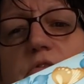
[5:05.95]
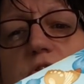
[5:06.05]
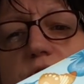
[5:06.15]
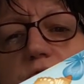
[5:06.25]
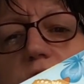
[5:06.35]

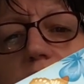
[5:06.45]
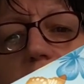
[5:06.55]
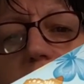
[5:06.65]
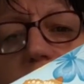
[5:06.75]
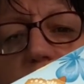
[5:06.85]
Donc,
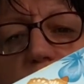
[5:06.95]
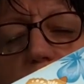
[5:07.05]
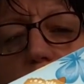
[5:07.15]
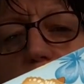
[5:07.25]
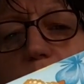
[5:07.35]
voilà. Je
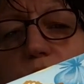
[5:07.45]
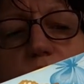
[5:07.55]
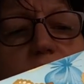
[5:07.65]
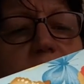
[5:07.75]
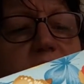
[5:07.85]
vous
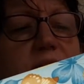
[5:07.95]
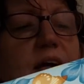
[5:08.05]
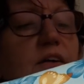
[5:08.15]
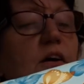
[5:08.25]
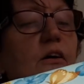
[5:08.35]
remontre
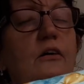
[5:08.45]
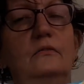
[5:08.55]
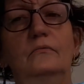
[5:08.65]
l'extérieur.